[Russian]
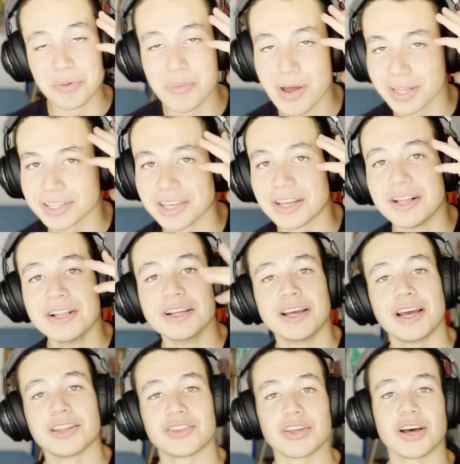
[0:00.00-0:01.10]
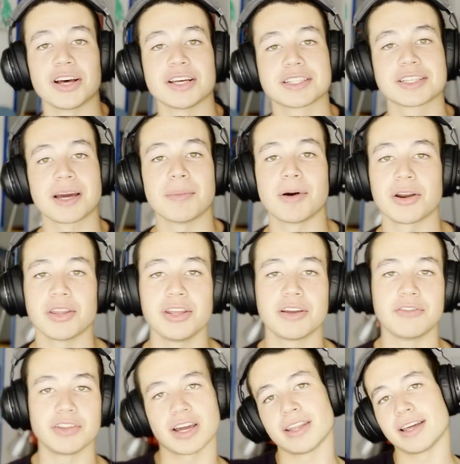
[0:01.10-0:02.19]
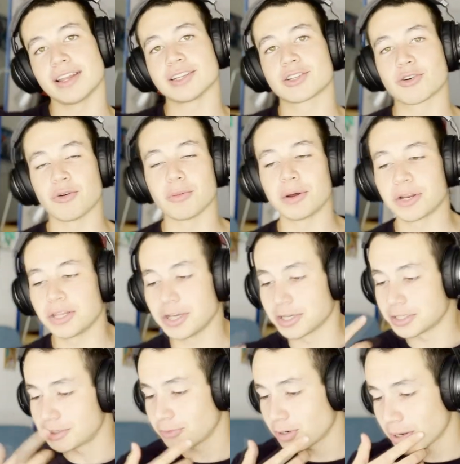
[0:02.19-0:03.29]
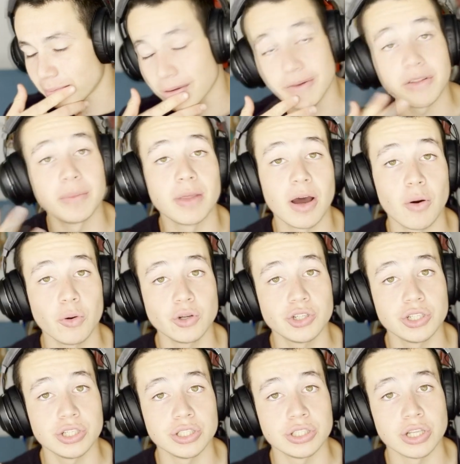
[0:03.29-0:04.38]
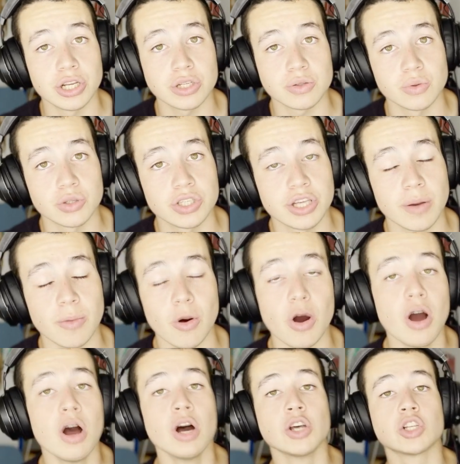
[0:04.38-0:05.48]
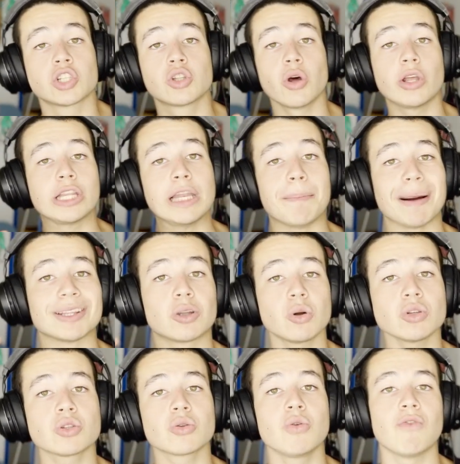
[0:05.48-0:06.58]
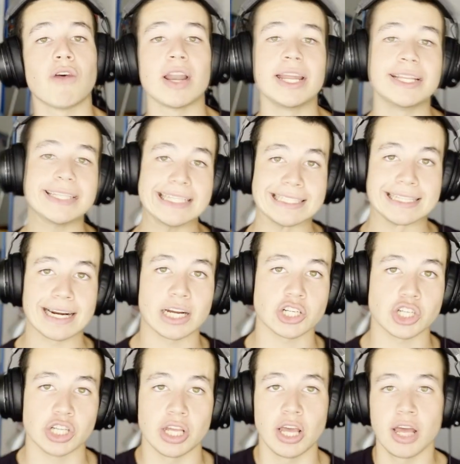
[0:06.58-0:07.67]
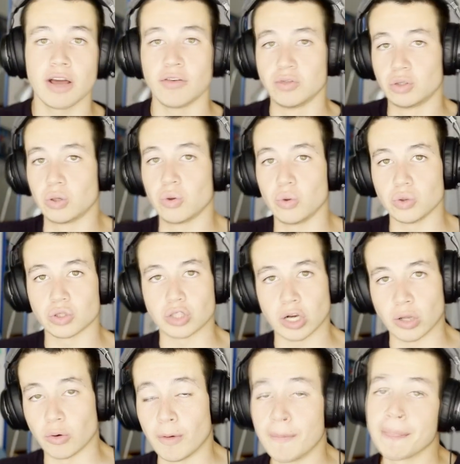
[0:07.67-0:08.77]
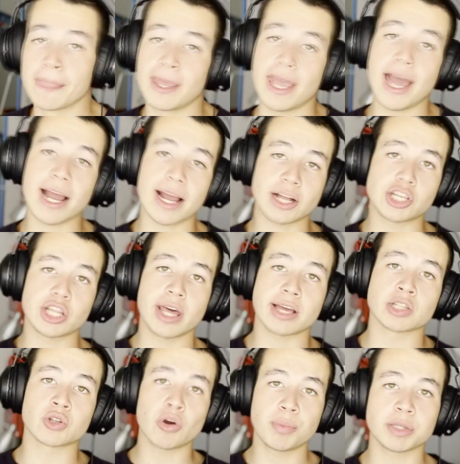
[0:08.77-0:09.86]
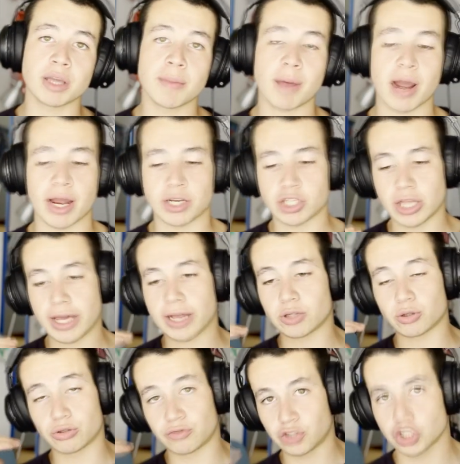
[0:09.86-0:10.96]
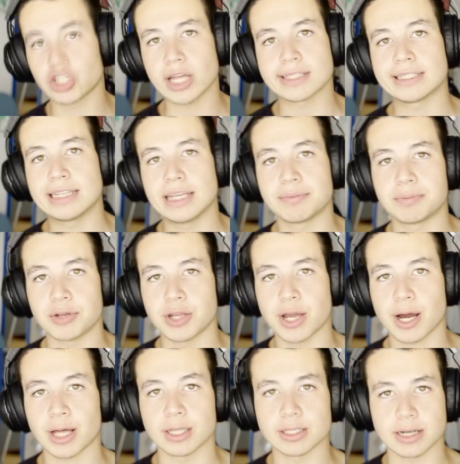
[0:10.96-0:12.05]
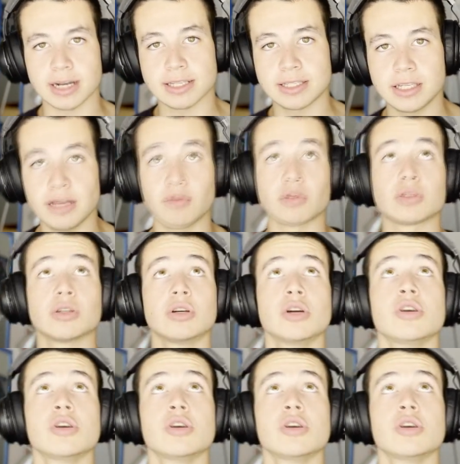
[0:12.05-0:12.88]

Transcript: ребятки, это Скоморник, вы на канале Скоморник, и сегодня мы поговорим на очень интересную тему. Стоит ли подростку валить из Рашки в другую страну? Я, как человек с опытом, как человек, который в 16 лет переехал из России, вот